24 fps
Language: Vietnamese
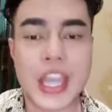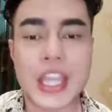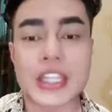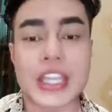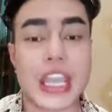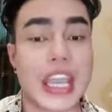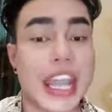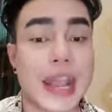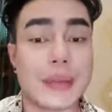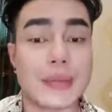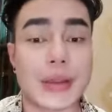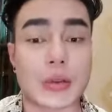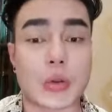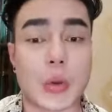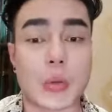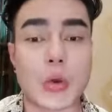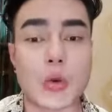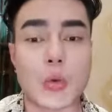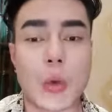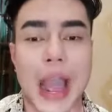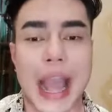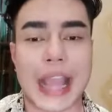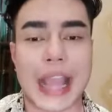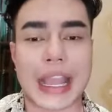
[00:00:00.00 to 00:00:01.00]
chị em là cũng
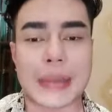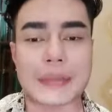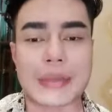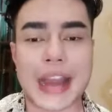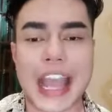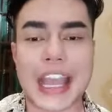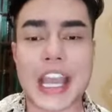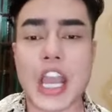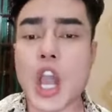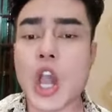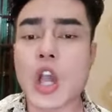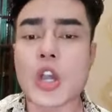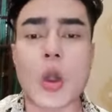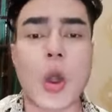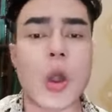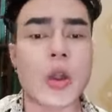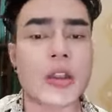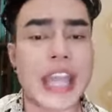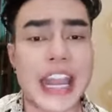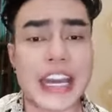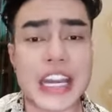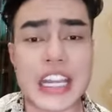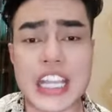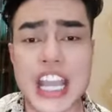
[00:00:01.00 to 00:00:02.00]
có quà ngày hôm nay con
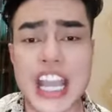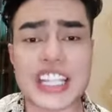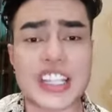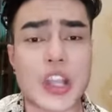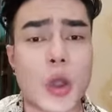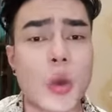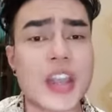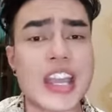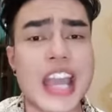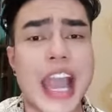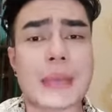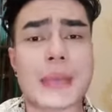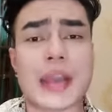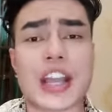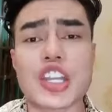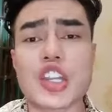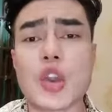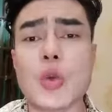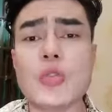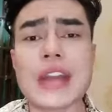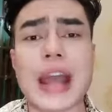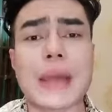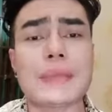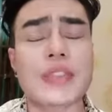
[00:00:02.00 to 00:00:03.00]
kem đi tối ngày mày cứ
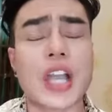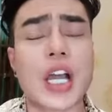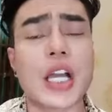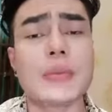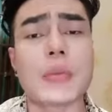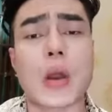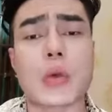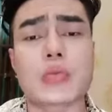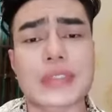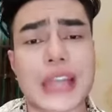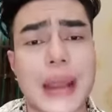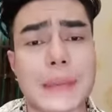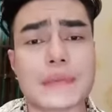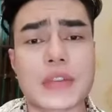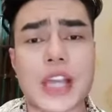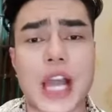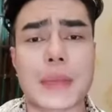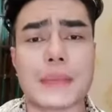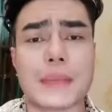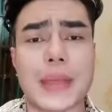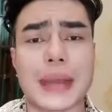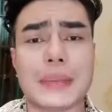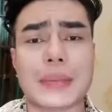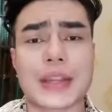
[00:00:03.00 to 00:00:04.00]
vú năm thư 100
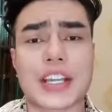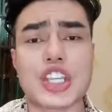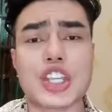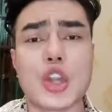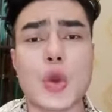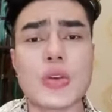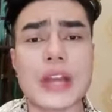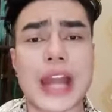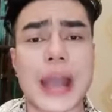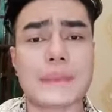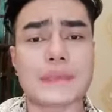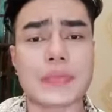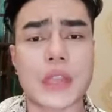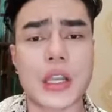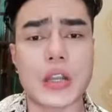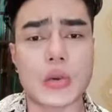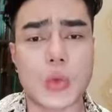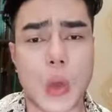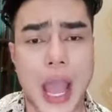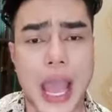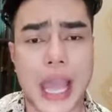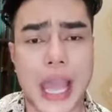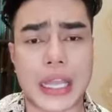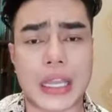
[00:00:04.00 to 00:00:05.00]
comment mày cứ vú năm thư
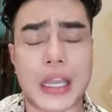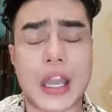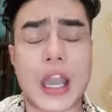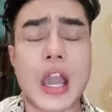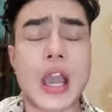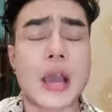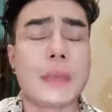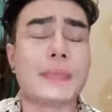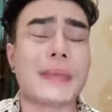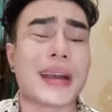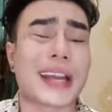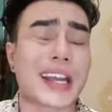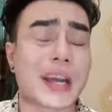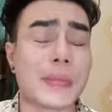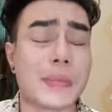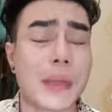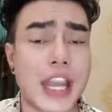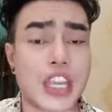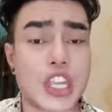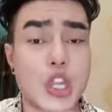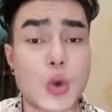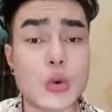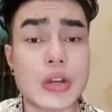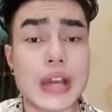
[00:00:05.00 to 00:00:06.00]
hoài mày cứ
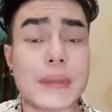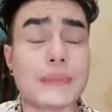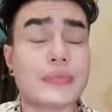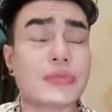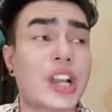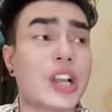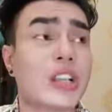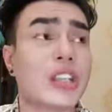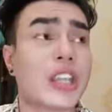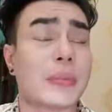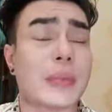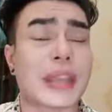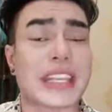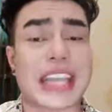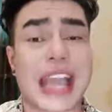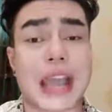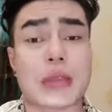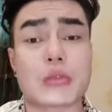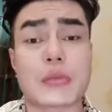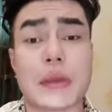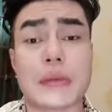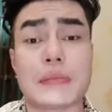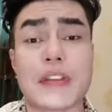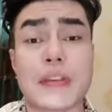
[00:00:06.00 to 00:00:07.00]
mê vú năm thư thì mày
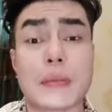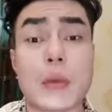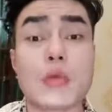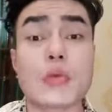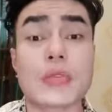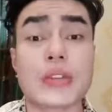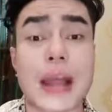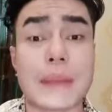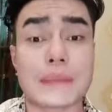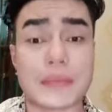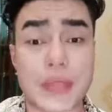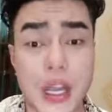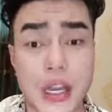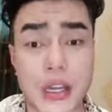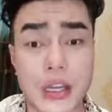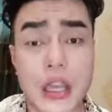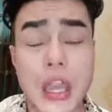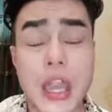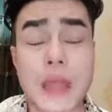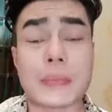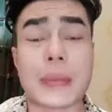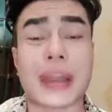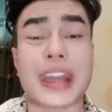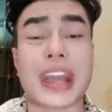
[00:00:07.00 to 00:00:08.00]
chạy qua bên facebook của năm thư
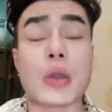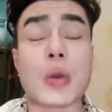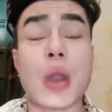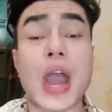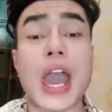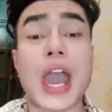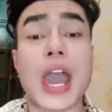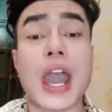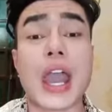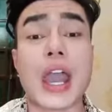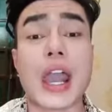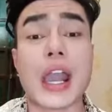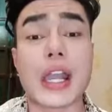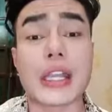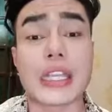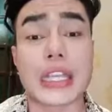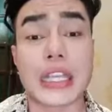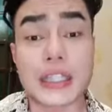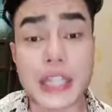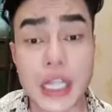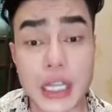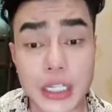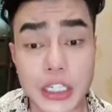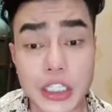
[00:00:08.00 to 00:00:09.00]
mày kêu ê, ê,
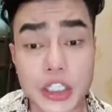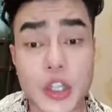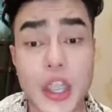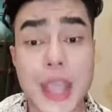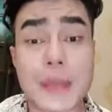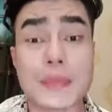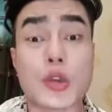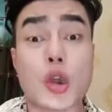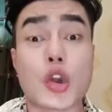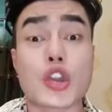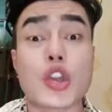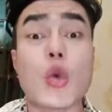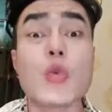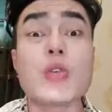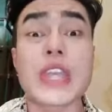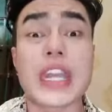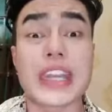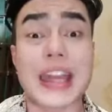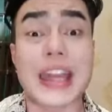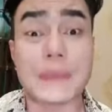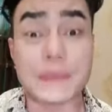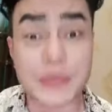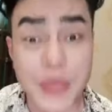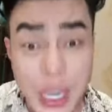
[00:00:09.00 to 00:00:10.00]
chị thư cho em coi vú
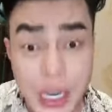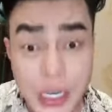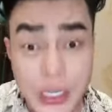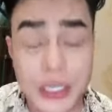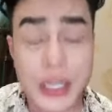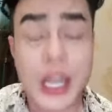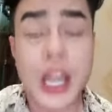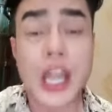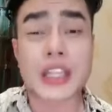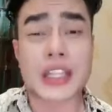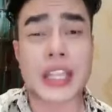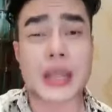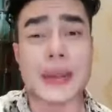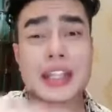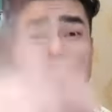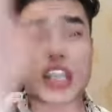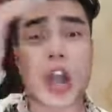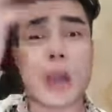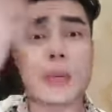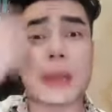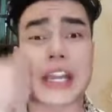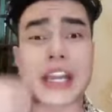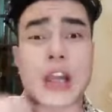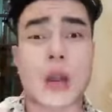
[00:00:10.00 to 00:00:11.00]
chị năm thư thì ba
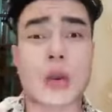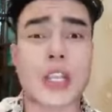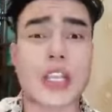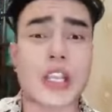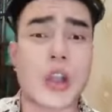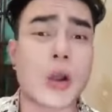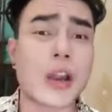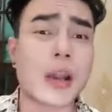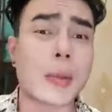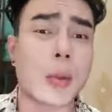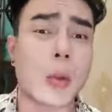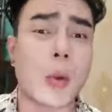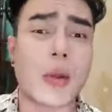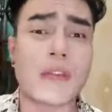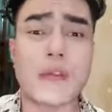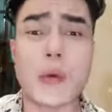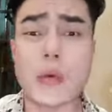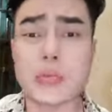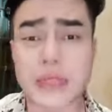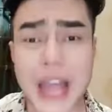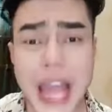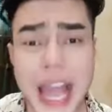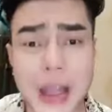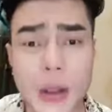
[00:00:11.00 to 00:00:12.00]
cho mày coi với có mày qua
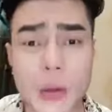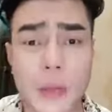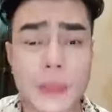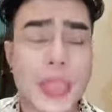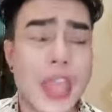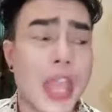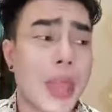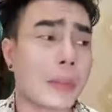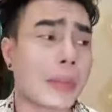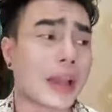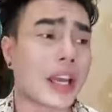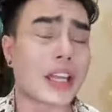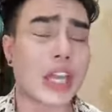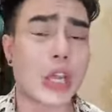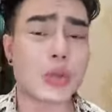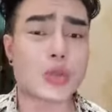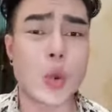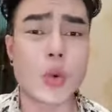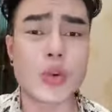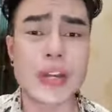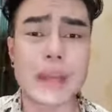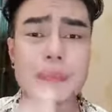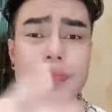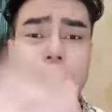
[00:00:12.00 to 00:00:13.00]
phút tao mày kêu
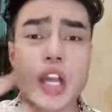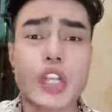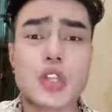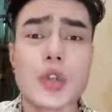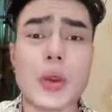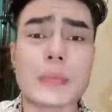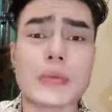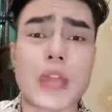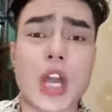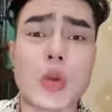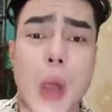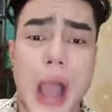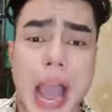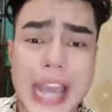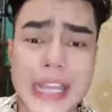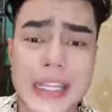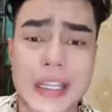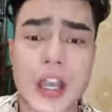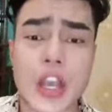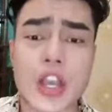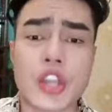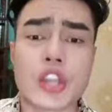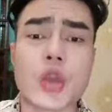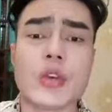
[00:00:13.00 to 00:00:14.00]
vú năm thư vú năm thư hoài
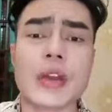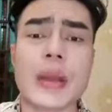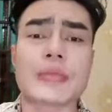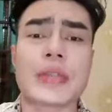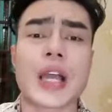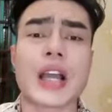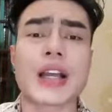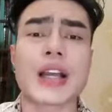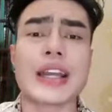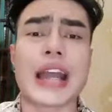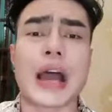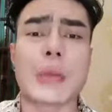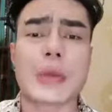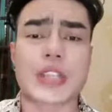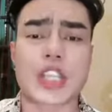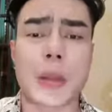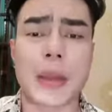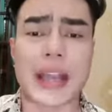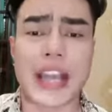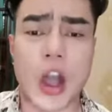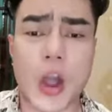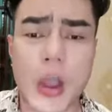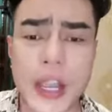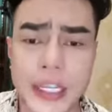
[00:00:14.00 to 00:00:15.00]
vú năm thư ở đâu mà cho
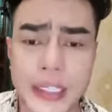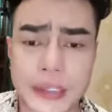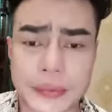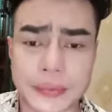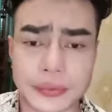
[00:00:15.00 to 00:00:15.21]
mày coi